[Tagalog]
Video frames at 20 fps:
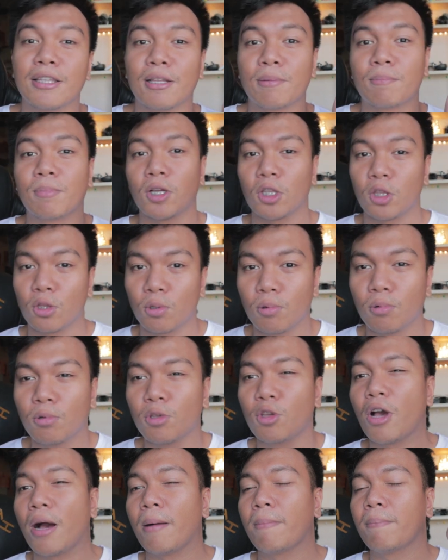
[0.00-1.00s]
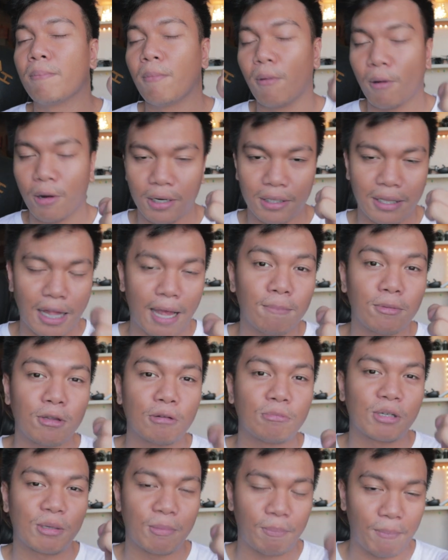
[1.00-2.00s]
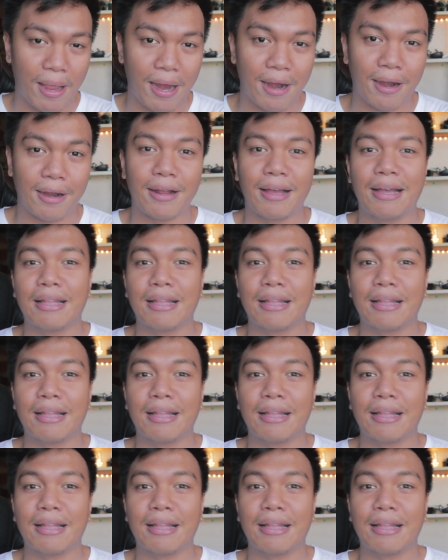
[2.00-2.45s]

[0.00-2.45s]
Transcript: Number two, you have more time to prepare.